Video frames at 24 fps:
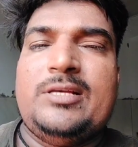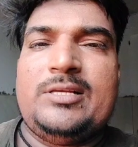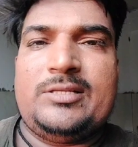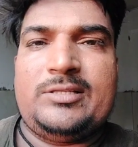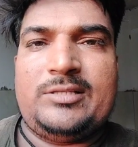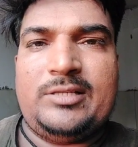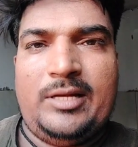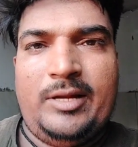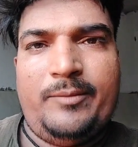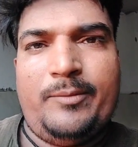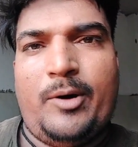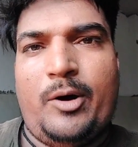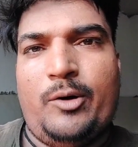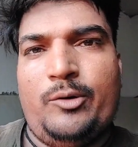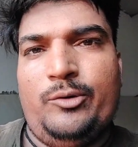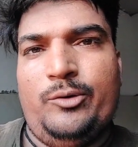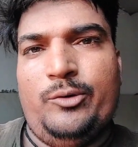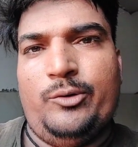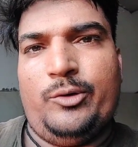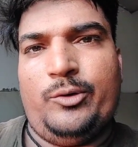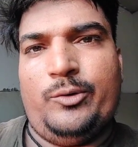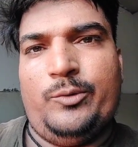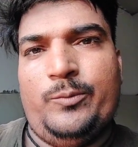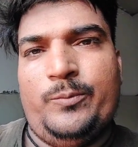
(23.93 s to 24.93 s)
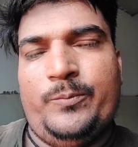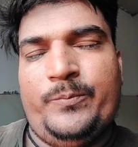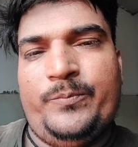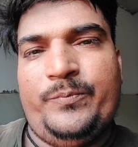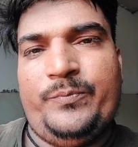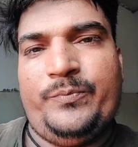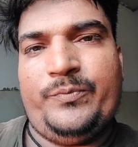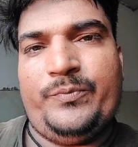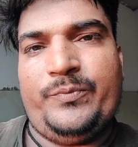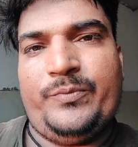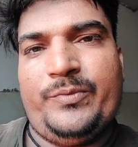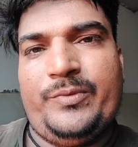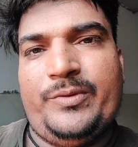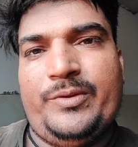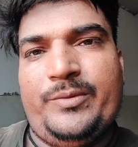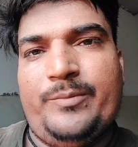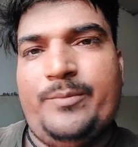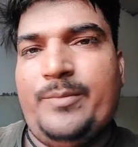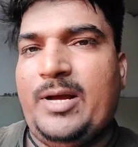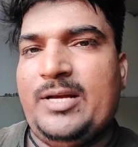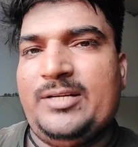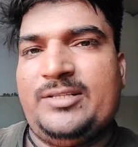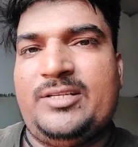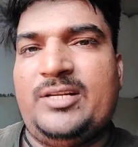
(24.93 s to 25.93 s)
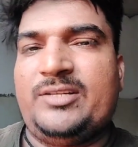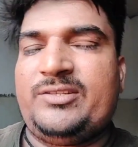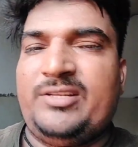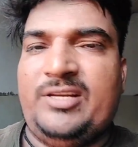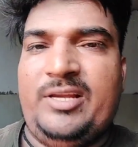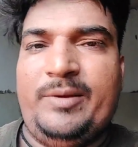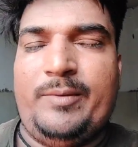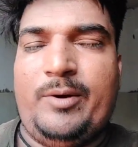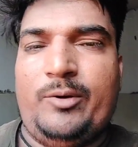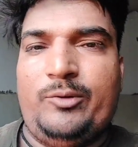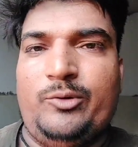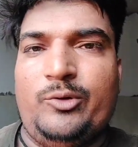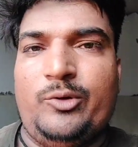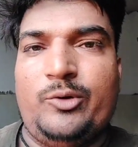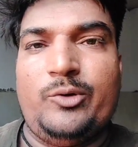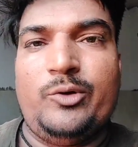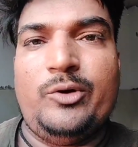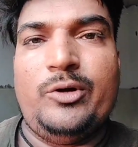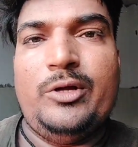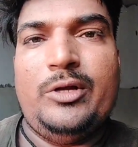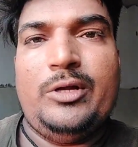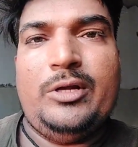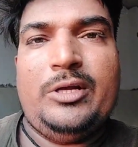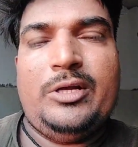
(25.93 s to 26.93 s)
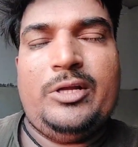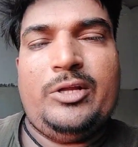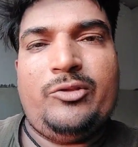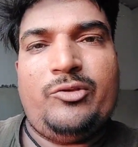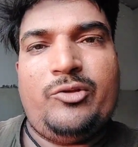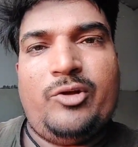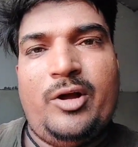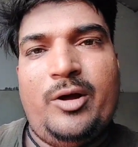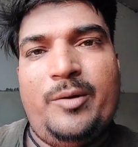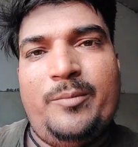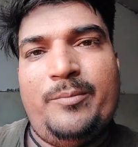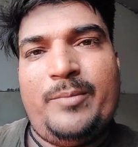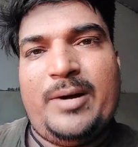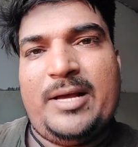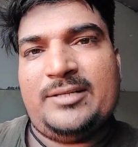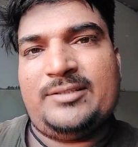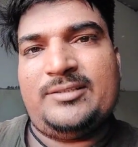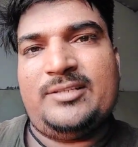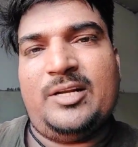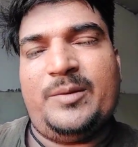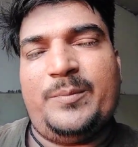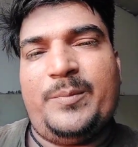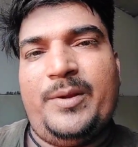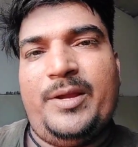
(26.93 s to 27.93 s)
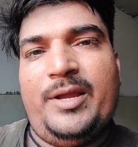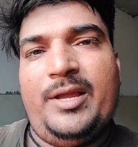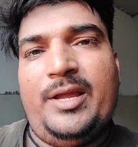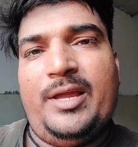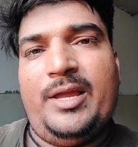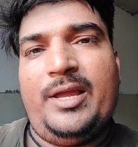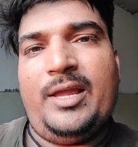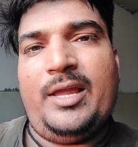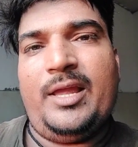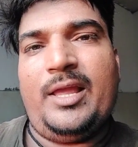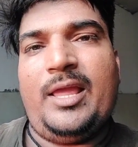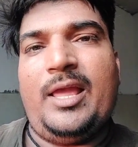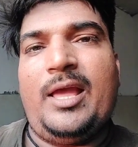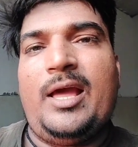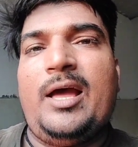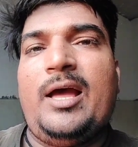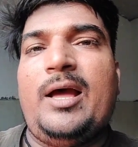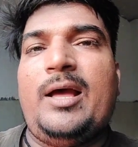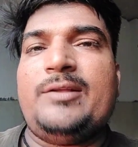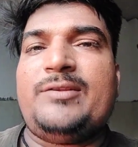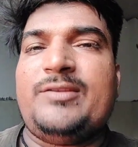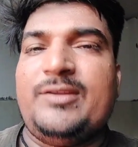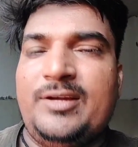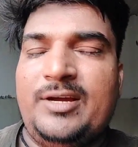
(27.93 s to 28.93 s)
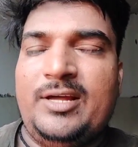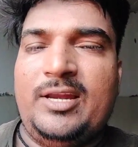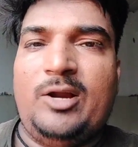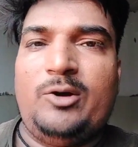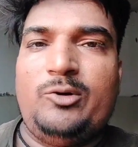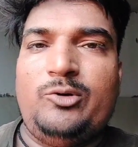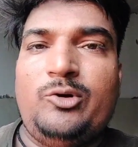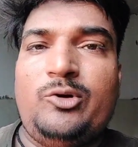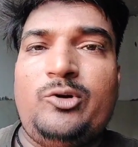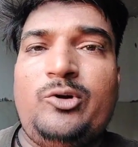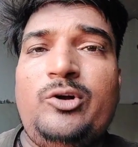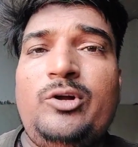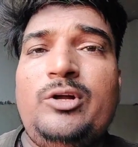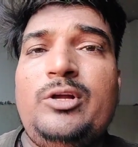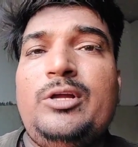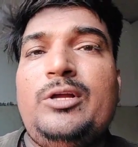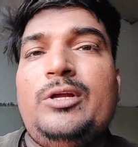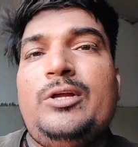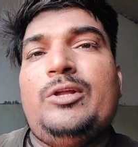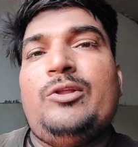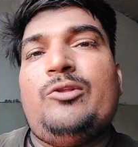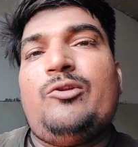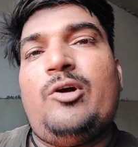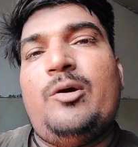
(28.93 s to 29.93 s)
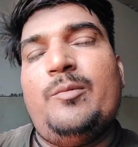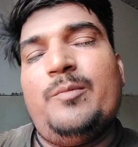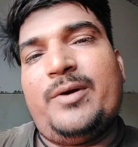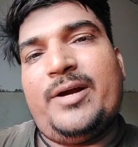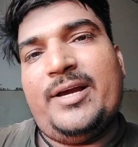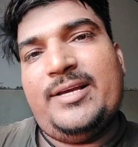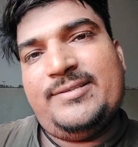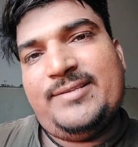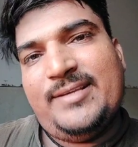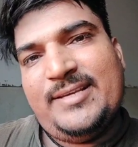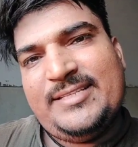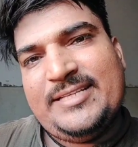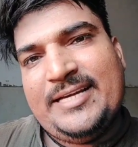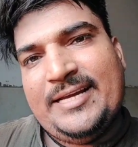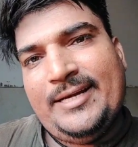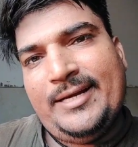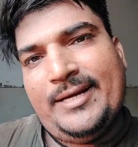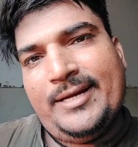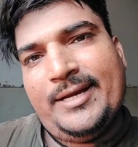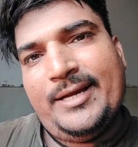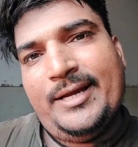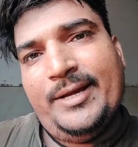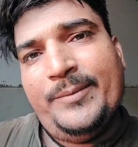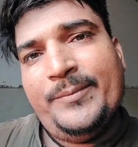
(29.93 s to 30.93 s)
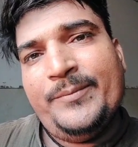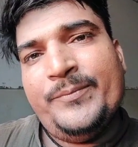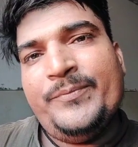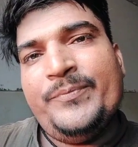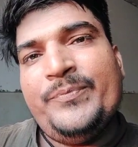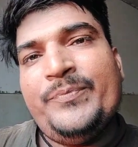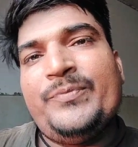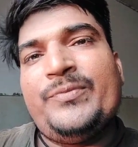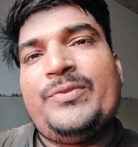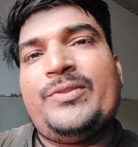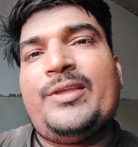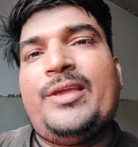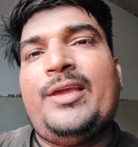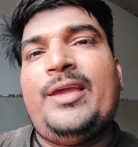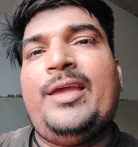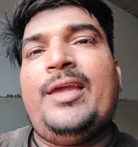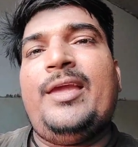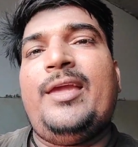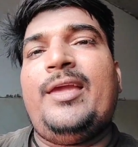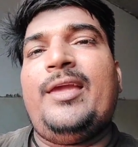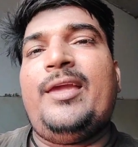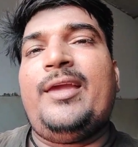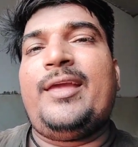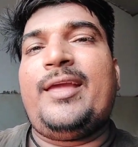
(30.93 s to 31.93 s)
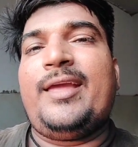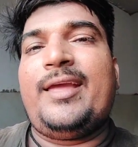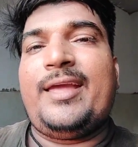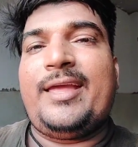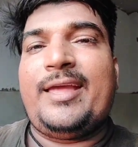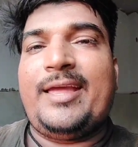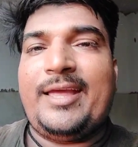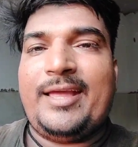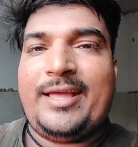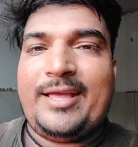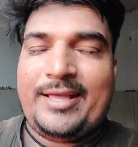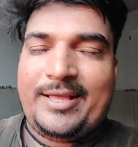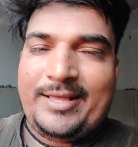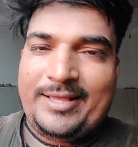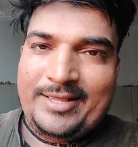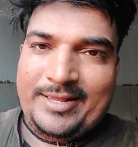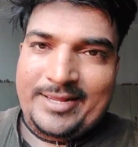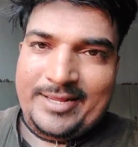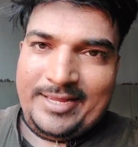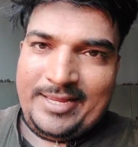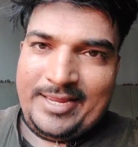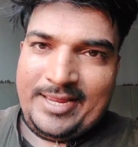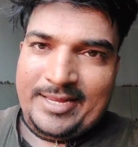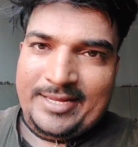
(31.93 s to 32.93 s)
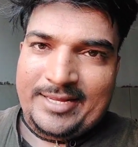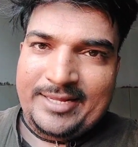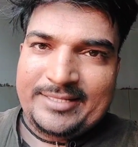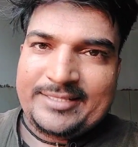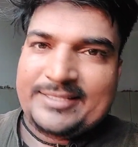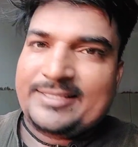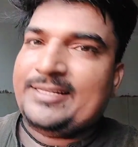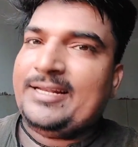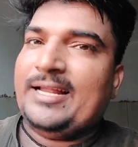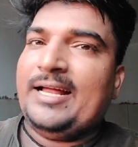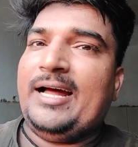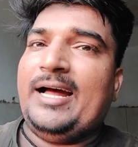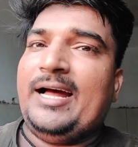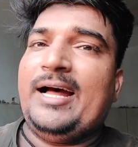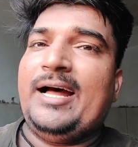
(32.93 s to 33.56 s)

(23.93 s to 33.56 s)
स्लेब आउटडोर हो मास्टर स्लेब आउटडोर हो तो हम मास्टर पे या सिंगल आउटडोर हो तो हम कैसे जानेंगे कि कै कितना